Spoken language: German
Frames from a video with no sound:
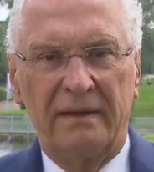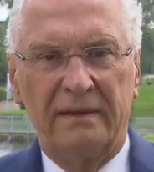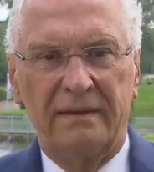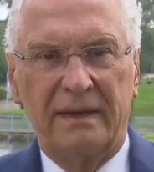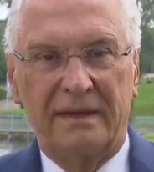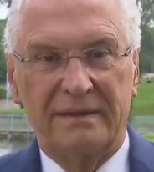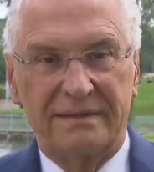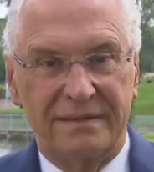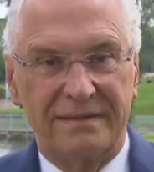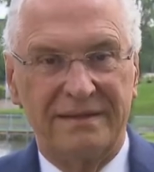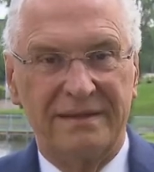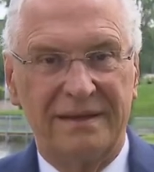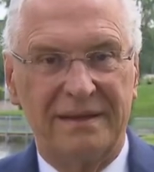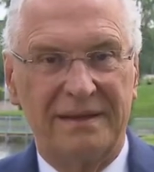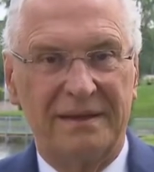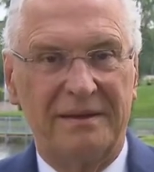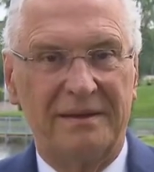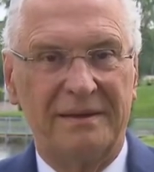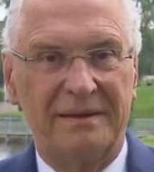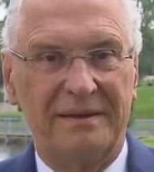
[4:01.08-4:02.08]
Das,
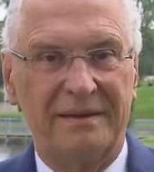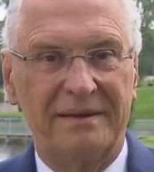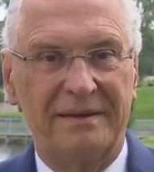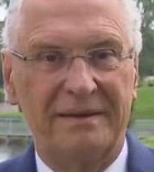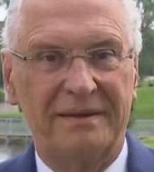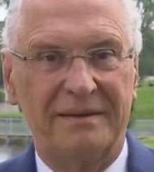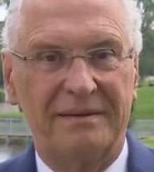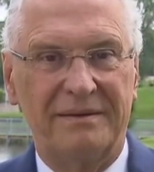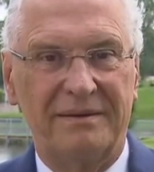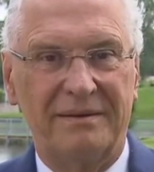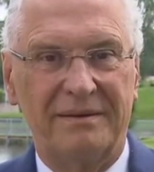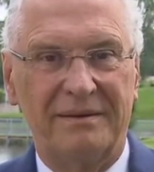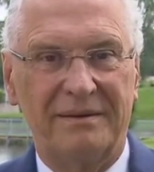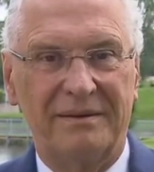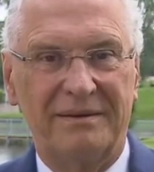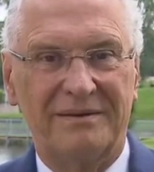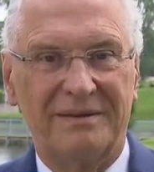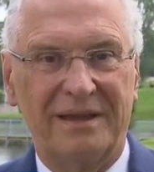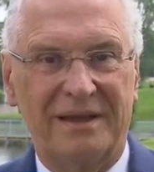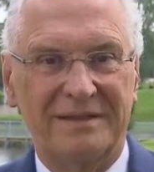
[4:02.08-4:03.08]
äh,
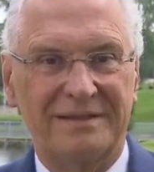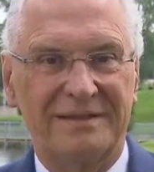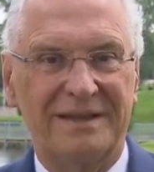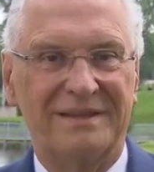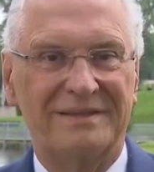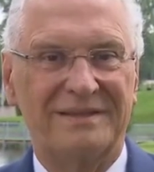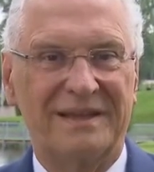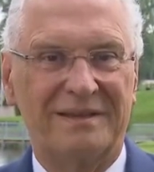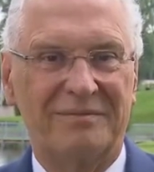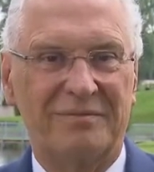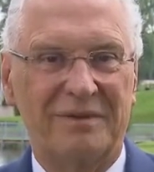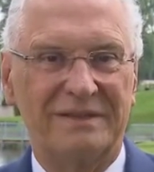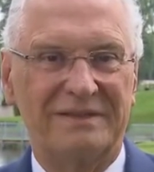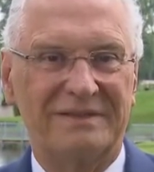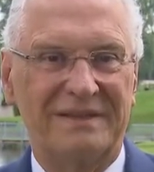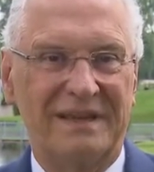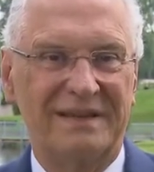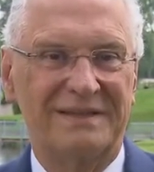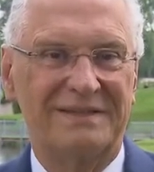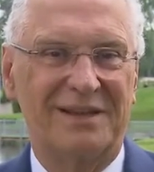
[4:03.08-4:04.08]
ich sage es jetzt
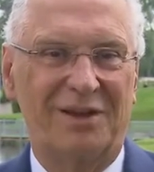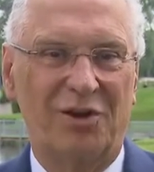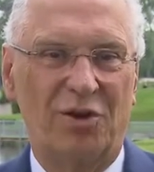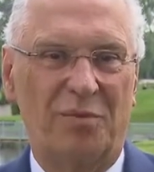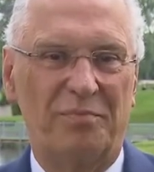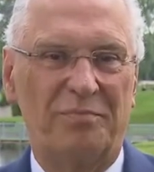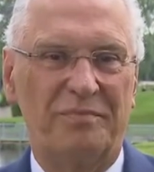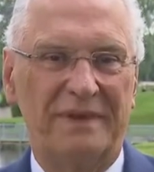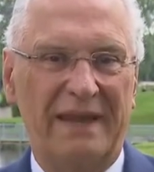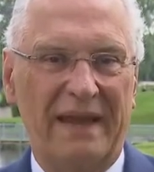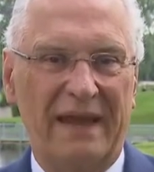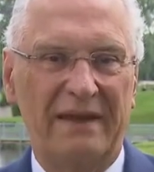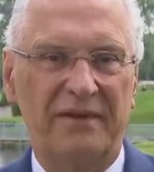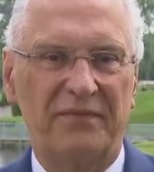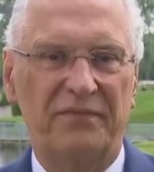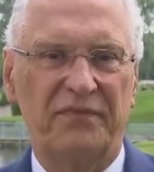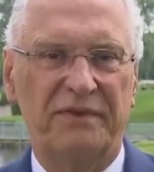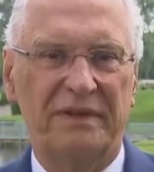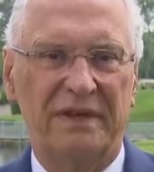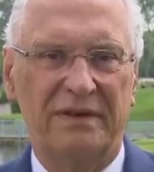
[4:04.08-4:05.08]
etwas sehr salopp,
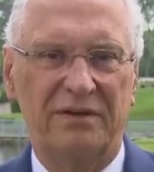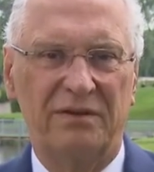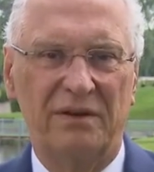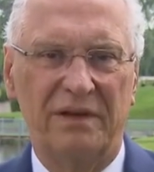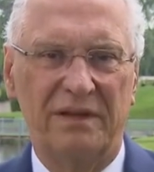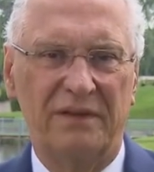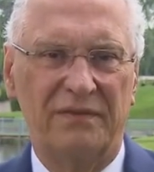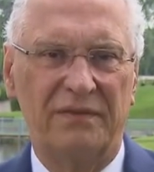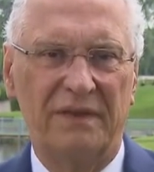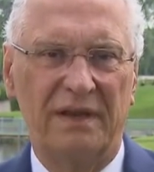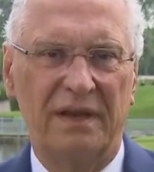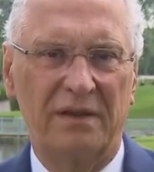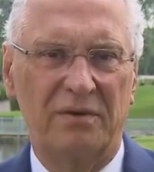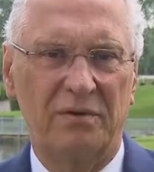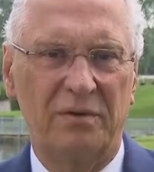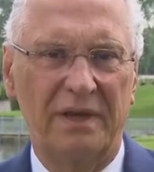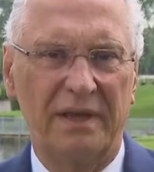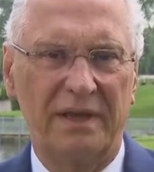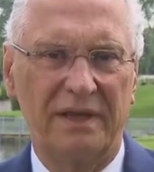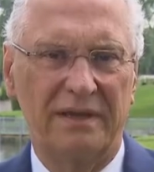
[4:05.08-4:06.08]
nervt natürlich viele
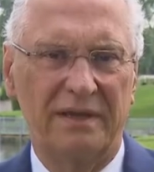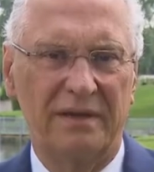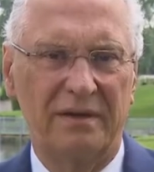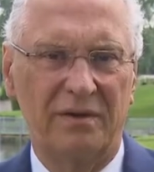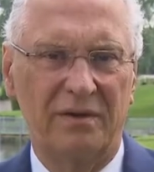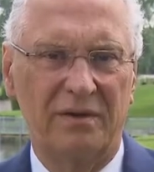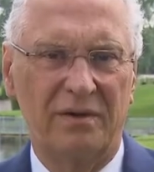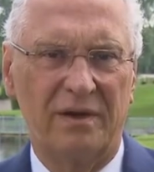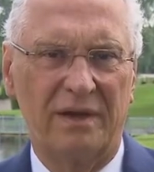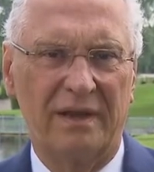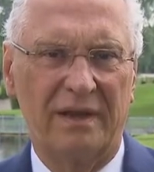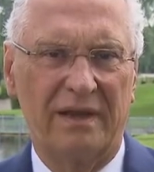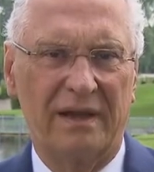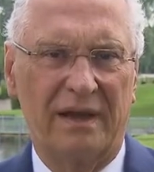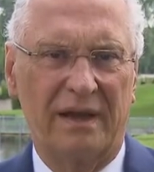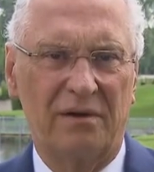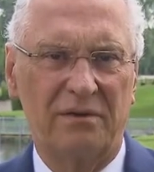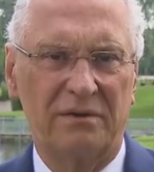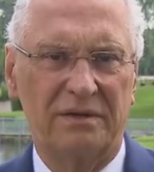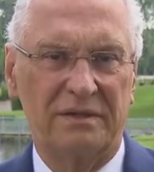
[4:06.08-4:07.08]
Kolleginnen und Kollegen
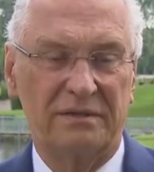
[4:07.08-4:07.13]
auch.